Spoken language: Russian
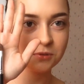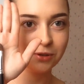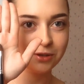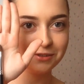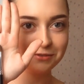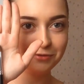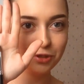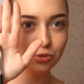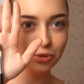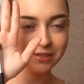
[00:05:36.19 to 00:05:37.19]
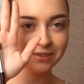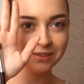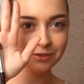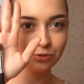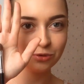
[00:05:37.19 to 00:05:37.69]
Посмотрите видео, если
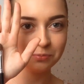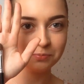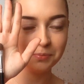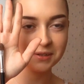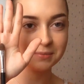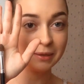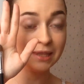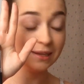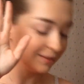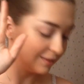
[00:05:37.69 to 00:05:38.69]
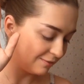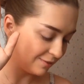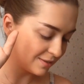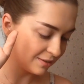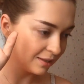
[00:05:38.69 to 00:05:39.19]
кто-то просмотрел, не
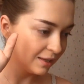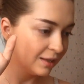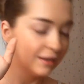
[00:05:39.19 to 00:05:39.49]
видел.